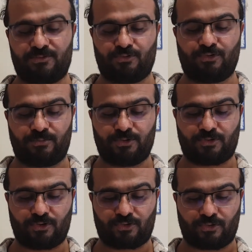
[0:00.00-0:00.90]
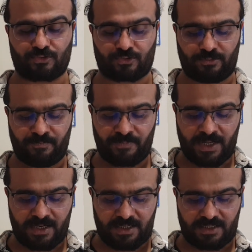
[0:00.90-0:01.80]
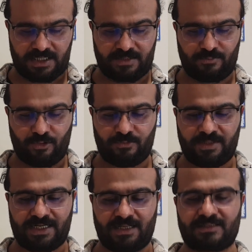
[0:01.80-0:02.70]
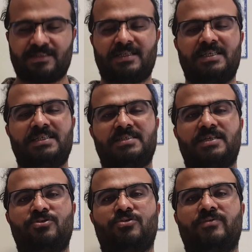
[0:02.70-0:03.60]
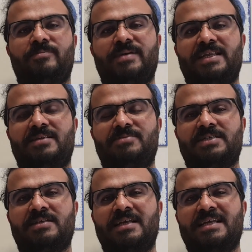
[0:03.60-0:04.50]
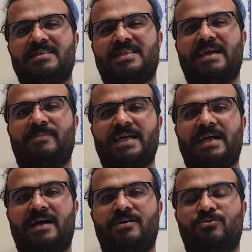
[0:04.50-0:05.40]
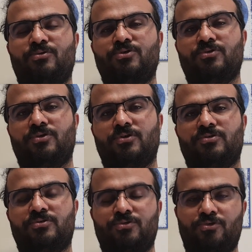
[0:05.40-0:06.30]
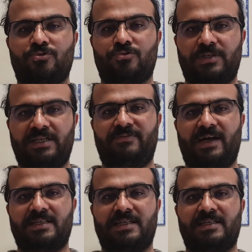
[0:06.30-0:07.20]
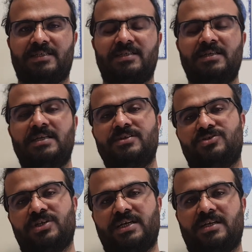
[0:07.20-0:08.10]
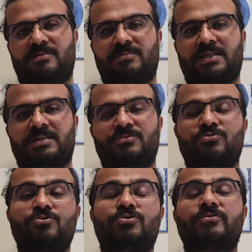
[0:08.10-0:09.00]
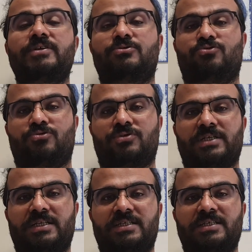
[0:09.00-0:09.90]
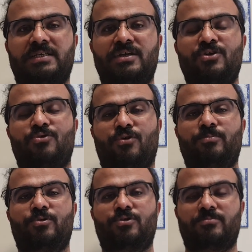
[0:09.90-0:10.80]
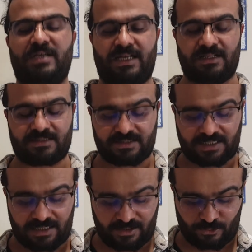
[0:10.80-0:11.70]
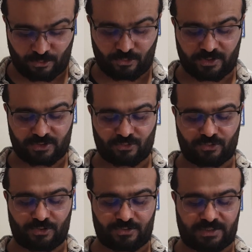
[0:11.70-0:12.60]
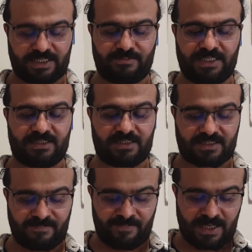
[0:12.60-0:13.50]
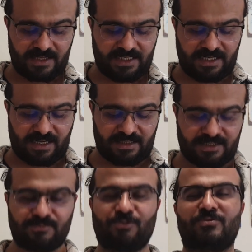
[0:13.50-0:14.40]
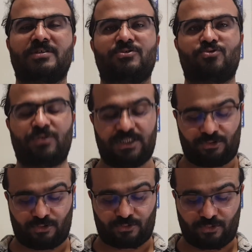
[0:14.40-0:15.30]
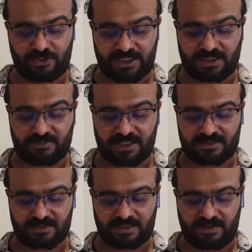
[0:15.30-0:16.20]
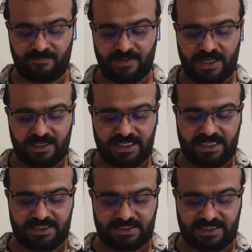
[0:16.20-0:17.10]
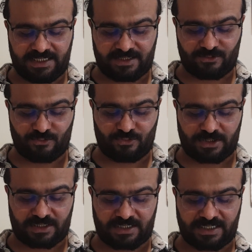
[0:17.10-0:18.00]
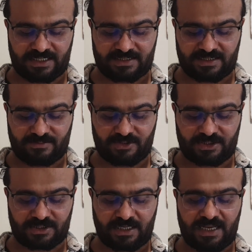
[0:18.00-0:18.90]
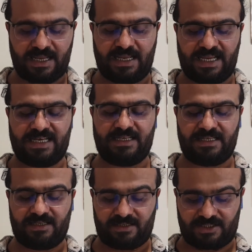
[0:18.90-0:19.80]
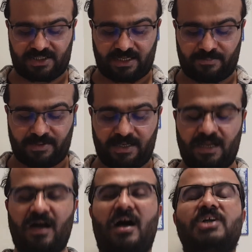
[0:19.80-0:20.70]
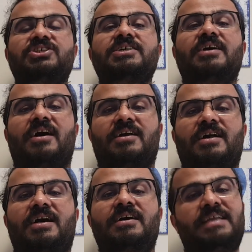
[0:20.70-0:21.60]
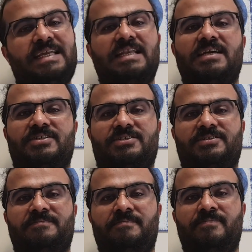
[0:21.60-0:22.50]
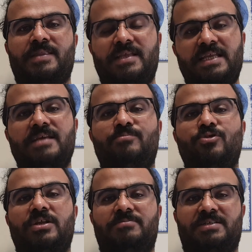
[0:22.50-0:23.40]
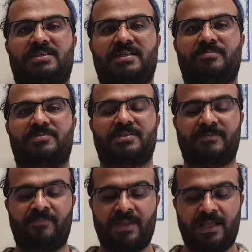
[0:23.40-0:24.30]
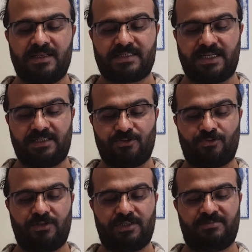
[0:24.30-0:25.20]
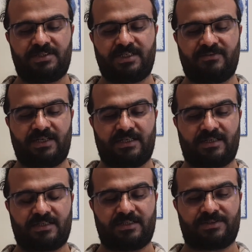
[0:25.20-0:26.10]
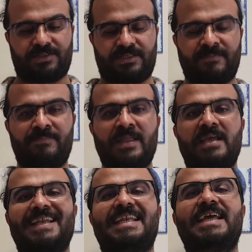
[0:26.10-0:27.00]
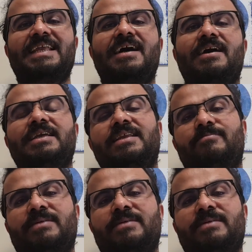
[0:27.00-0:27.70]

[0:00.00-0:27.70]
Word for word: durumu söz konusu. Ee, bölümler altında inceliyor ve belli bir temaya uygun olduğunu düşündüğü ifadeleri, çıkarımları, duygu ve düşünceleri o bölümler altında okura sunuyor diyebiliriz. Yine aldığım nokta da şu geçiyor. Türk Edebiyatı'nda ilişkiler üzerine yazılmış en iyi kitap. Açık ara iledir. İle böyle bir kitaptır. Zaten şöyle de bir şey var ya arkadaşlar. Leyla ile